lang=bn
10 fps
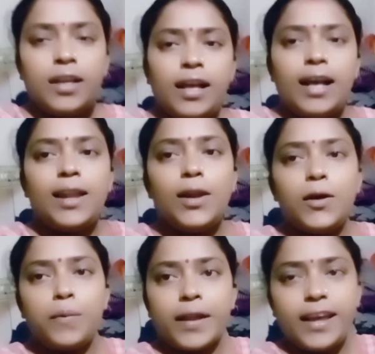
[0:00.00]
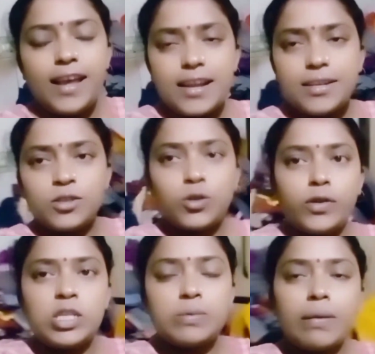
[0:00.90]
হ্যালো ফ্রেন্ডস
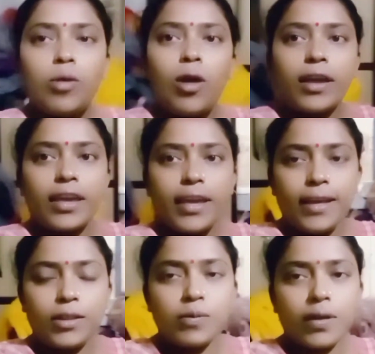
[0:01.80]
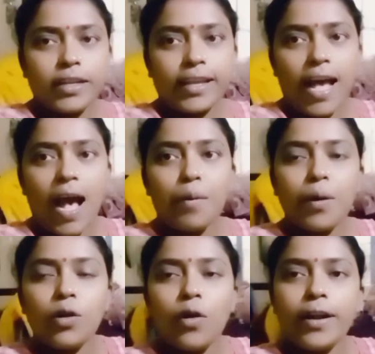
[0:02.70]
টুইন্স বেবি ব্লগে তোমাদেরকে
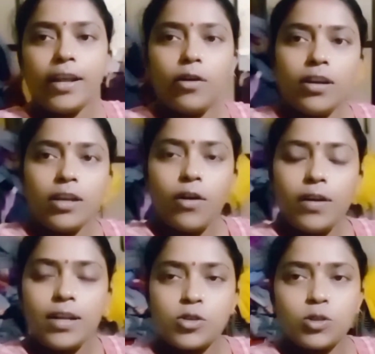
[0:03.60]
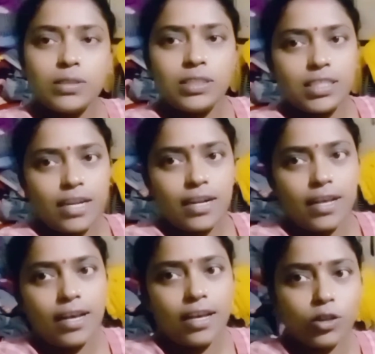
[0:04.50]
আবারও অনেক অনেক অনেক শুভেচ্ছা
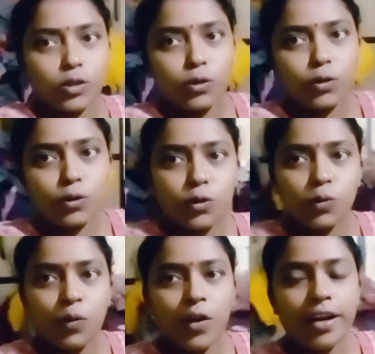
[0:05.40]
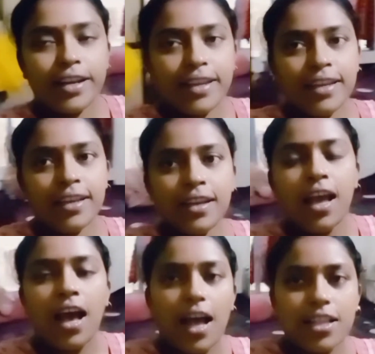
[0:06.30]
জানাই তো গুড মর্নিং
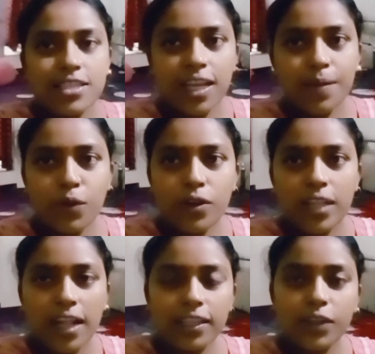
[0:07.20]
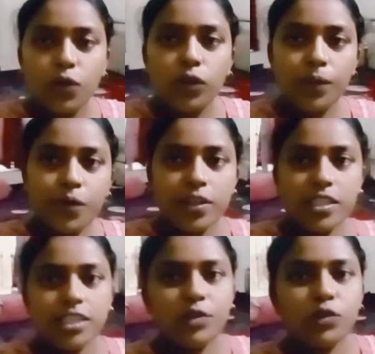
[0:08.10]
আজকে আমি অনেক তাড়াতাড়ি উঠে
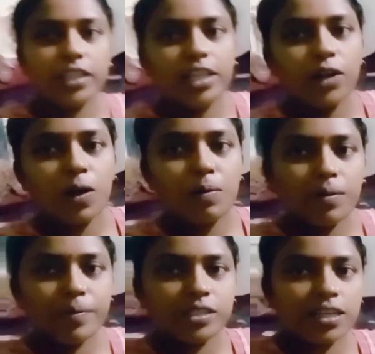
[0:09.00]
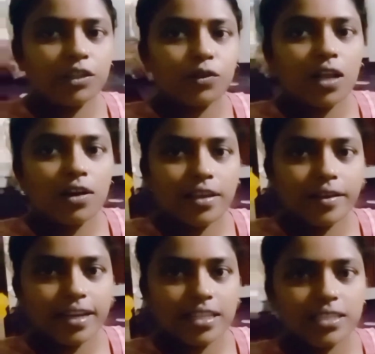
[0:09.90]
পড়েছি উঠে দেখো আমার বিছানা তোলা হয়ে
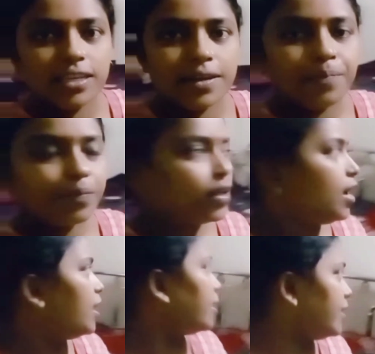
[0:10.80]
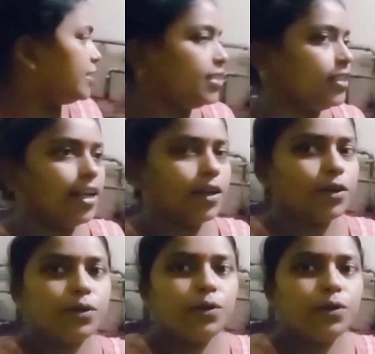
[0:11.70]
গেছে আর এই যে দেখো